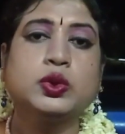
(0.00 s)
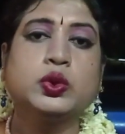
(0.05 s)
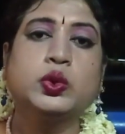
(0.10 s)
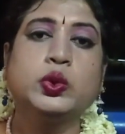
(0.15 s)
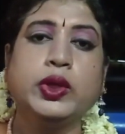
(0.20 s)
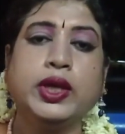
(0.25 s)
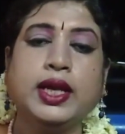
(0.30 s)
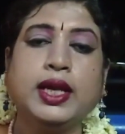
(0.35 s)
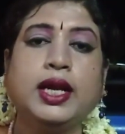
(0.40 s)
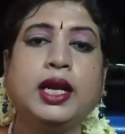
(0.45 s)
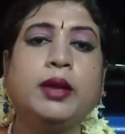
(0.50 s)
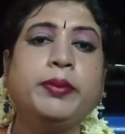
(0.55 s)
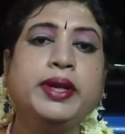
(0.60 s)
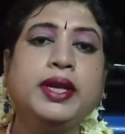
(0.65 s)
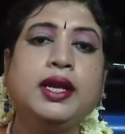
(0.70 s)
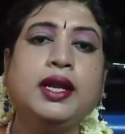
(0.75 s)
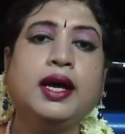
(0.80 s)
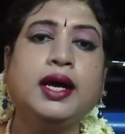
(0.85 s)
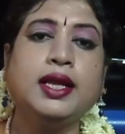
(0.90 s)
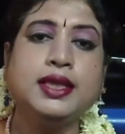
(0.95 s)

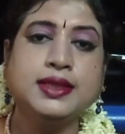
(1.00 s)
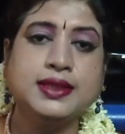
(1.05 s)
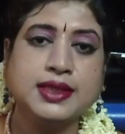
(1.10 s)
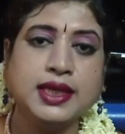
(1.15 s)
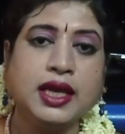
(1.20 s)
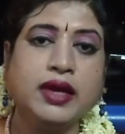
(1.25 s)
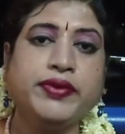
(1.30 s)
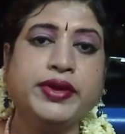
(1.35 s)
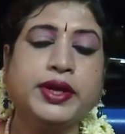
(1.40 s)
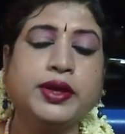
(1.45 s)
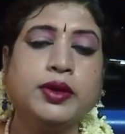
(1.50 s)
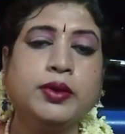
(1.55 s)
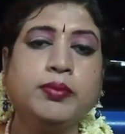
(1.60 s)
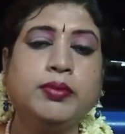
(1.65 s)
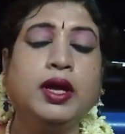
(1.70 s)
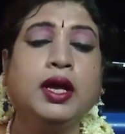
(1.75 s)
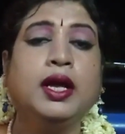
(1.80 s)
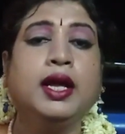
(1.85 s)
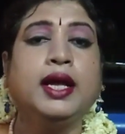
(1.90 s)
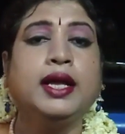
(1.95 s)
சுயநலமில்லாத
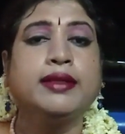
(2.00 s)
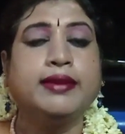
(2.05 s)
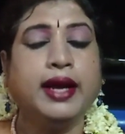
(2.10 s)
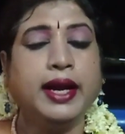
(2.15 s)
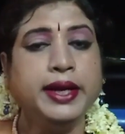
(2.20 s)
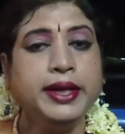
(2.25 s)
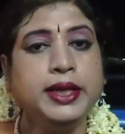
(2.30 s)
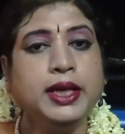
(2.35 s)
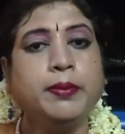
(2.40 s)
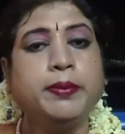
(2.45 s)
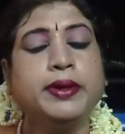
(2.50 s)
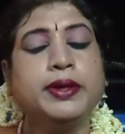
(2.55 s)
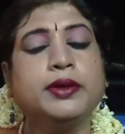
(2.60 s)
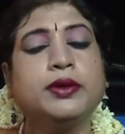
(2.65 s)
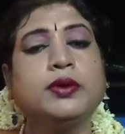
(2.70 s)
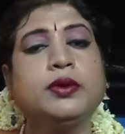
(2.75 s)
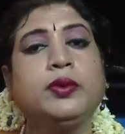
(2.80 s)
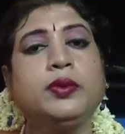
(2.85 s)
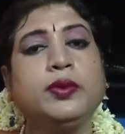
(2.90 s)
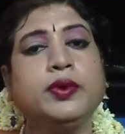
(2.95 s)
சேவைக்கும்
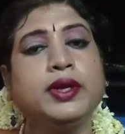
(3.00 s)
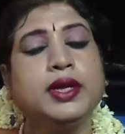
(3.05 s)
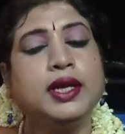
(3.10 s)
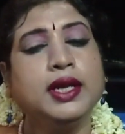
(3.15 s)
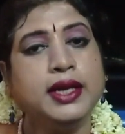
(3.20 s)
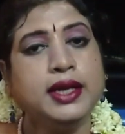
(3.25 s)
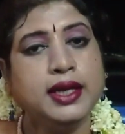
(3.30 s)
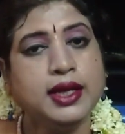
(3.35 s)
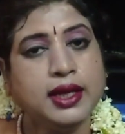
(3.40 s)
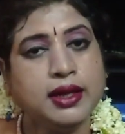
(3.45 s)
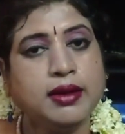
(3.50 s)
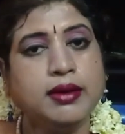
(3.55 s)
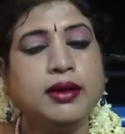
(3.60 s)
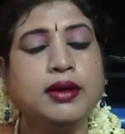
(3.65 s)
தனிநபருக்கும் இல்லைன்னா